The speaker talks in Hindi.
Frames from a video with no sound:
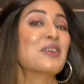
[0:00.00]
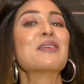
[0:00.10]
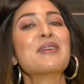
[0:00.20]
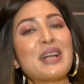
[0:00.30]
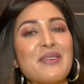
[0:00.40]
क्योंकि
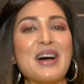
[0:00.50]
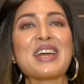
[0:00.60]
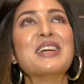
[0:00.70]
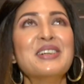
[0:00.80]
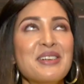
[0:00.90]
मेरा
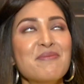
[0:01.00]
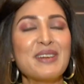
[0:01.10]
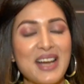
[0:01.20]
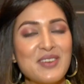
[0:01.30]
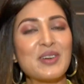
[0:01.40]
भाई
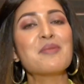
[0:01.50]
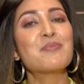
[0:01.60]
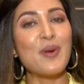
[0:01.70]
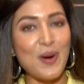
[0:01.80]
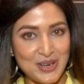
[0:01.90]
मिठाइयों का
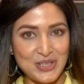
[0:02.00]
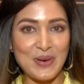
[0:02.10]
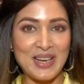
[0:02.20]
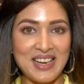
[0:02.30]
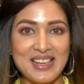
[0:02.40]
बहुत
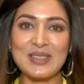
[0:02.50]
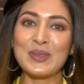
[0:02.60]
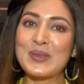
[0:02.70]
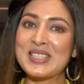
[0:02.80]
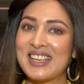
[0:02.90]
शौकीन है
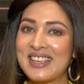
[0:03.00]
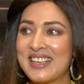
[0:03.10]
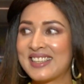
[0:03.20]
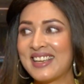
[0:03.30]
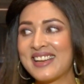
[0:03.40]
तो चलिए
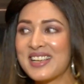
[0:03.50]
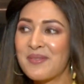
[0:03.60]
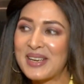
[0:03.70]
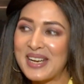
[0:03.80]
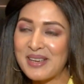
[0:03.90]
देखते हैं आज यहाँ
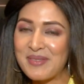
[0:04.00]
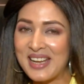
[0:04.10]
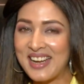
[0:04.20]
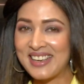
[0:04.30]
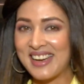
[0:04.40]
पे क्या क्या
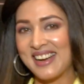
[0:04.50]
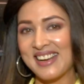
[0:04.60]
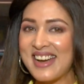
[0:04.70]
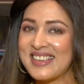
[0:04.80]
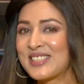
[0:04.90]
मिठाई है एंड
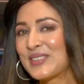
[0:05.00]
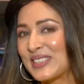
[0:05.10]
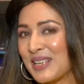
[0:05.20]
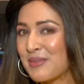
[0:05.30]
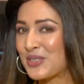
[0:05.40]
लेट्स डू सम